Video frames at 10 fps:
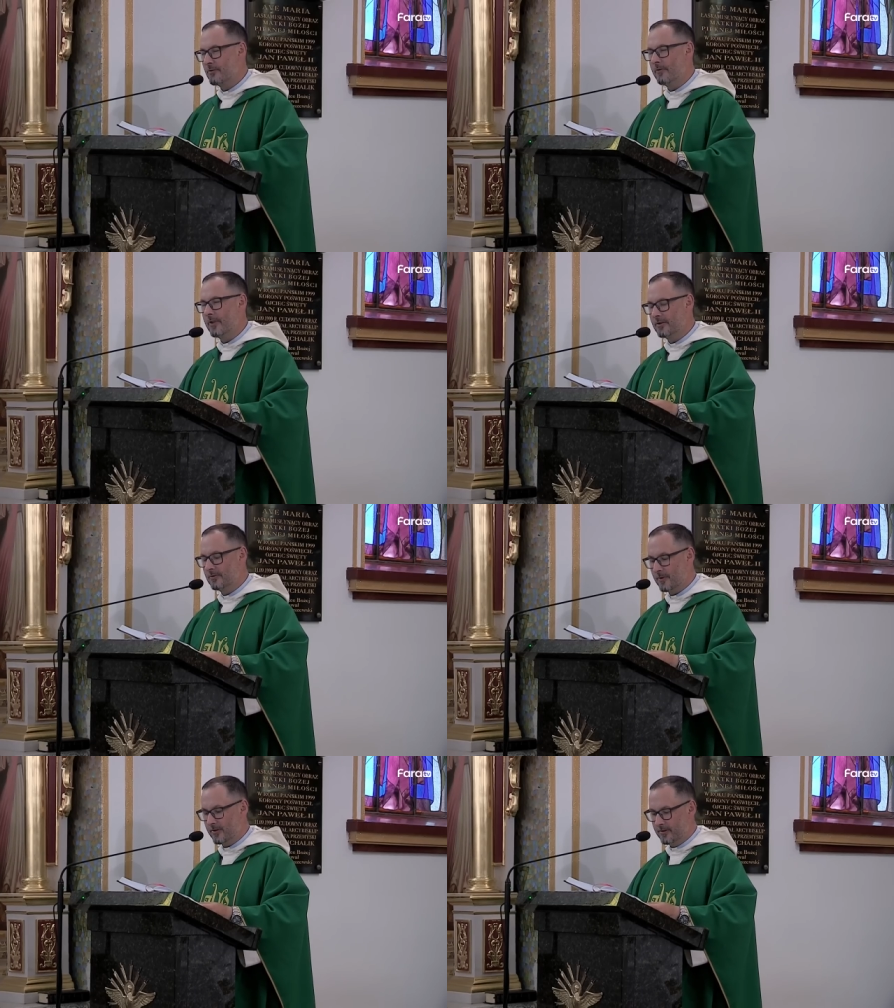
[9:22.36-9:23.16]

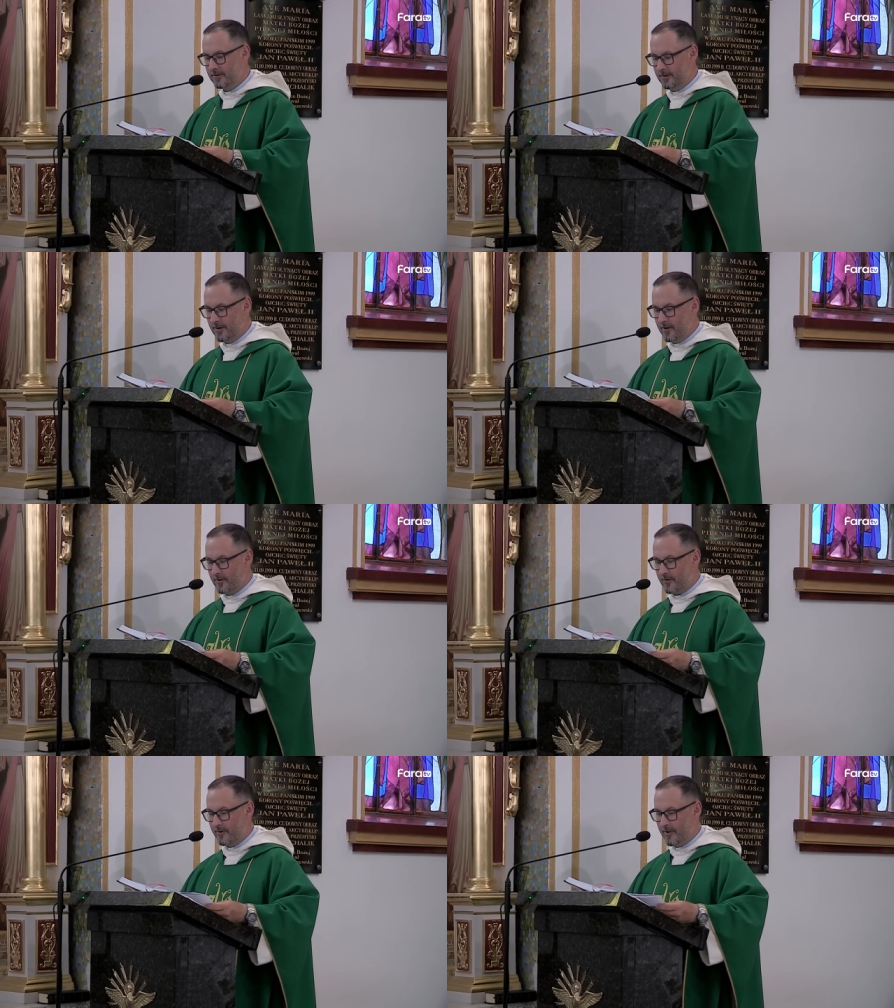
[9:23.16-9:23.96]
człowiek, który
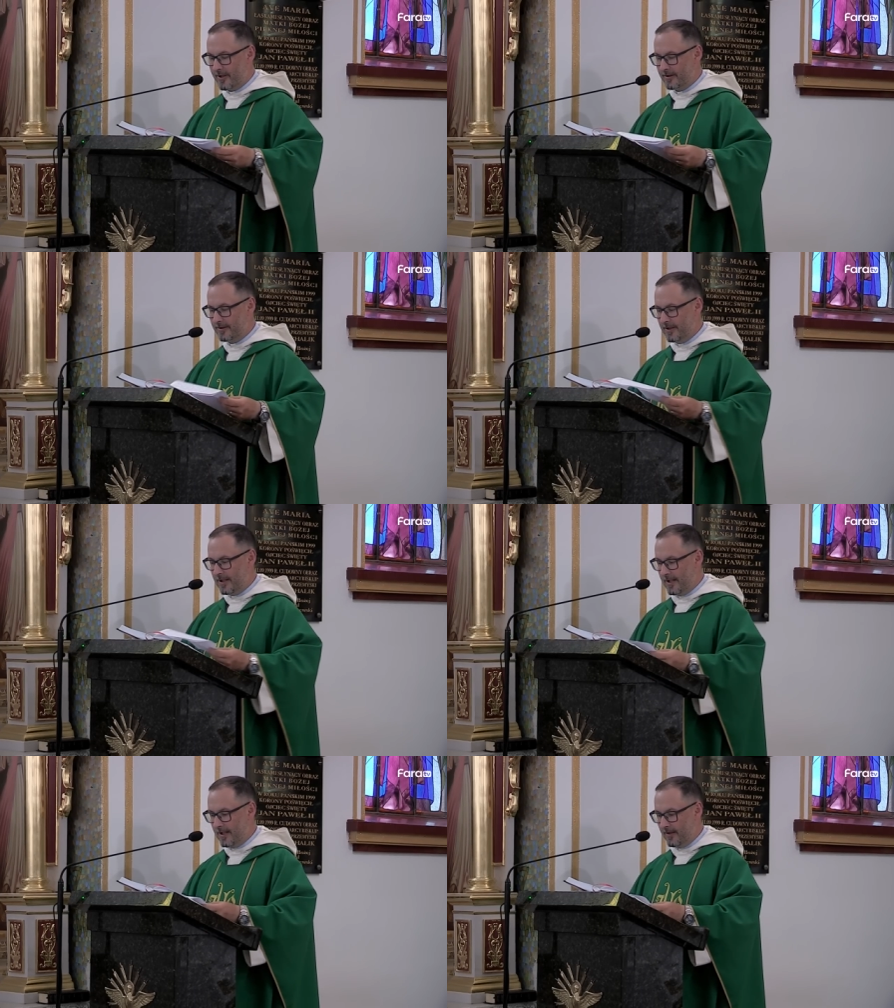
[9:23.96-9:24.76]
żyje
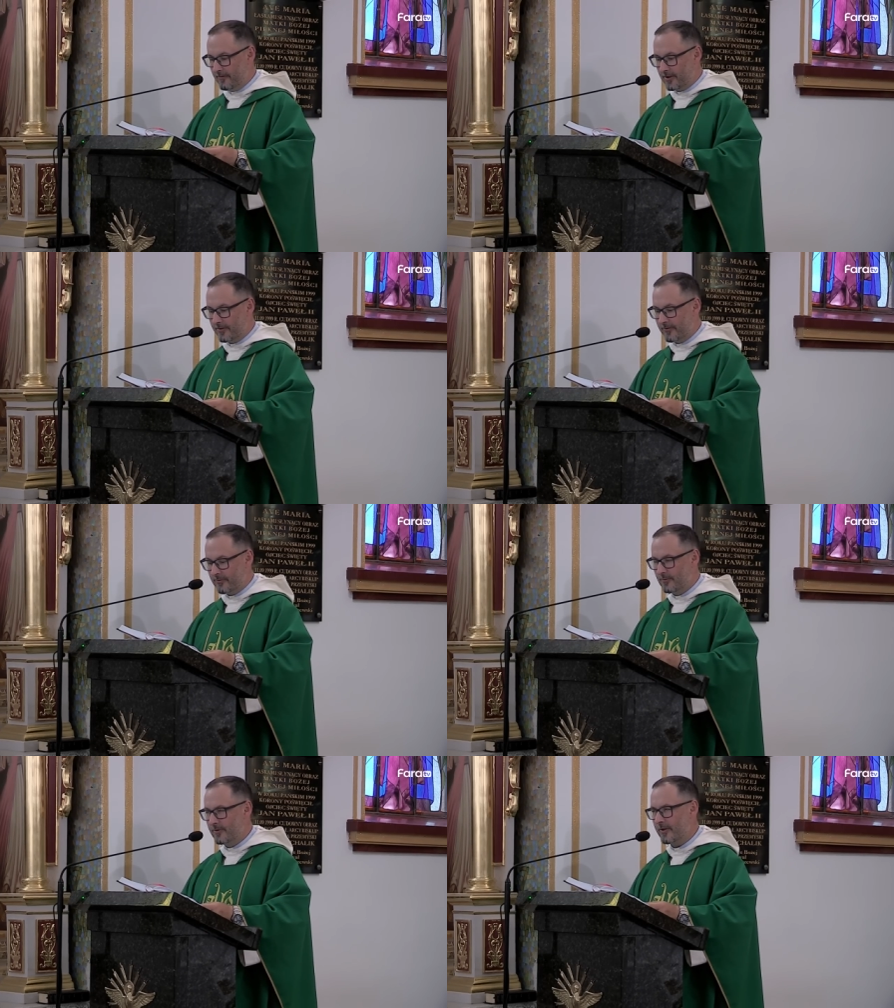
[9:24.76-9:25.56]
w
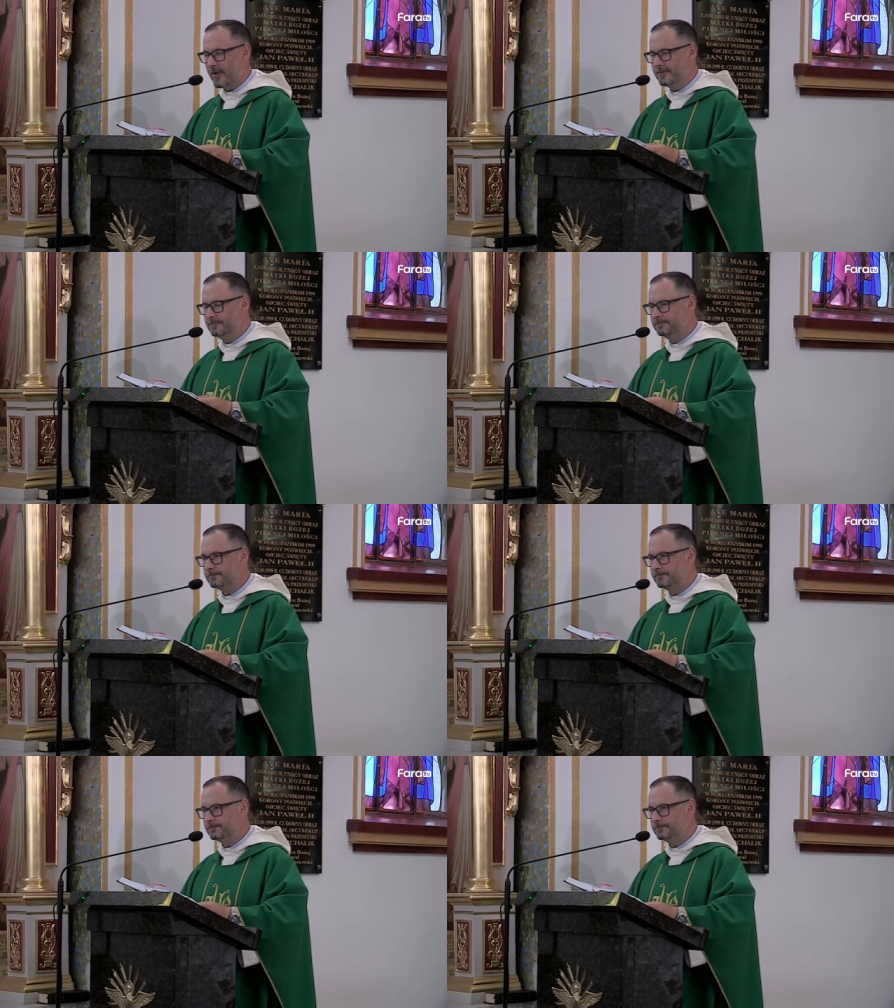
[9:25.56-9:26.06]
Chrystusie.